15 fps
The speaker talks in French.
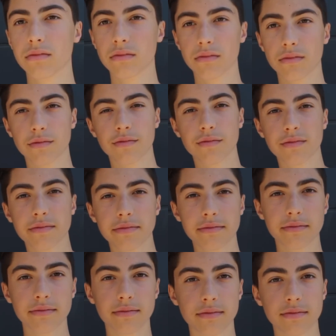tu pouvais amener
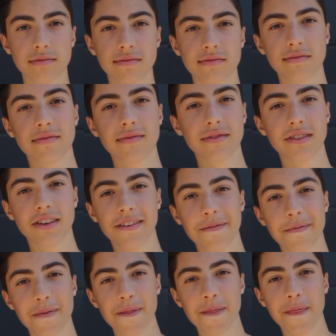trois choses personnelles sur une
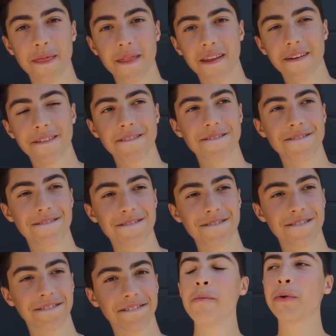île déserte, ce serait
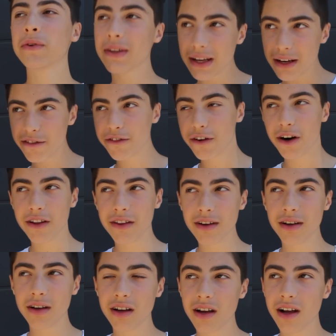quoi euh, Mon téléphone.
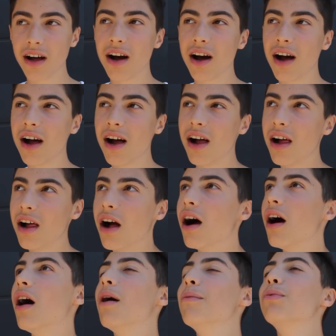
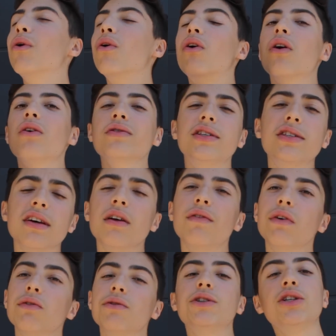Bon, quand on dit
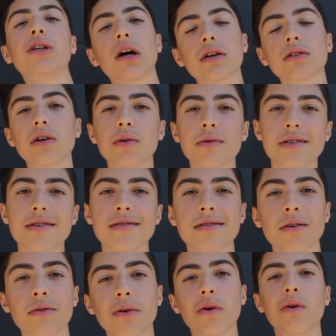téléphone, on dit chargeur aussi,
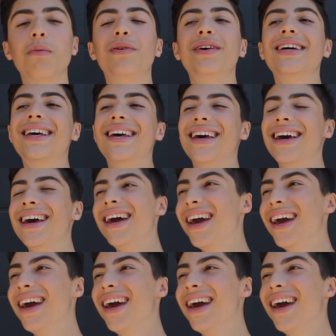sinon trop compliqué.